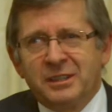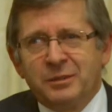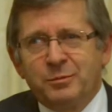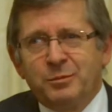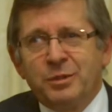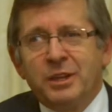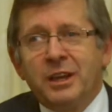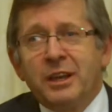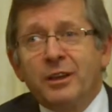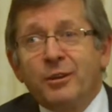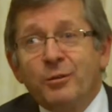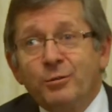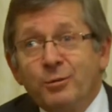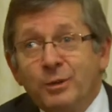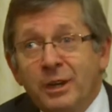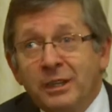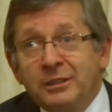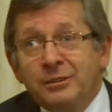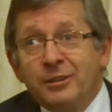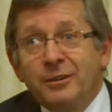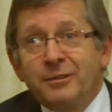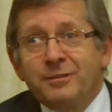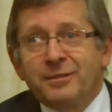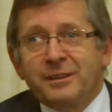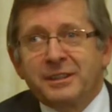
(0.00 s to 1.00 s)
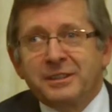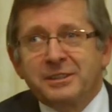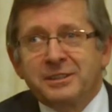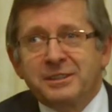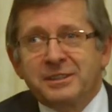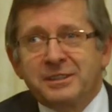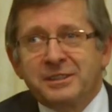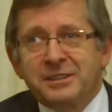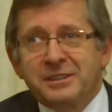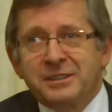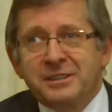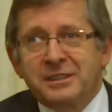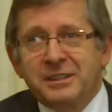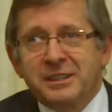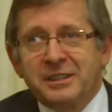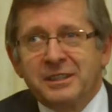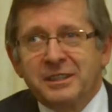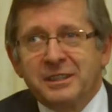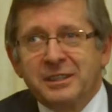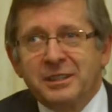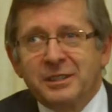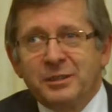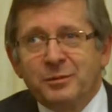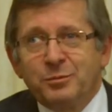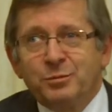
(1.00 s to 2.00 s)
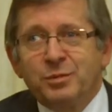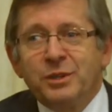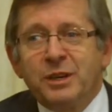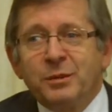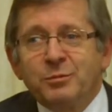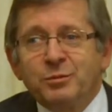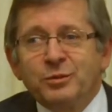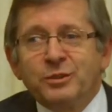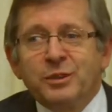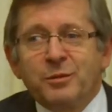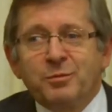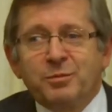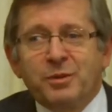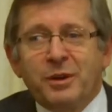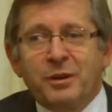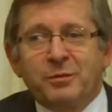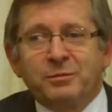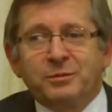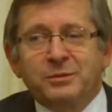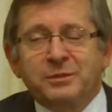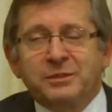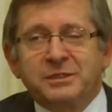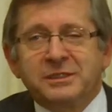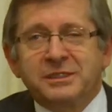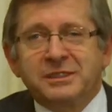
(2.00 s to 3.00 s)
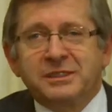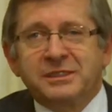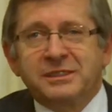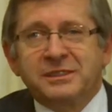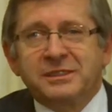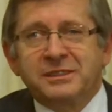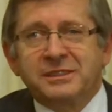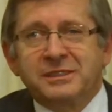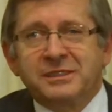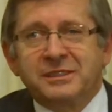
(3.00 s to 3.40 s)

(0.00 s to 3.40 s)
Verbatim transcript: byle go uratować, byle mu dopomóc.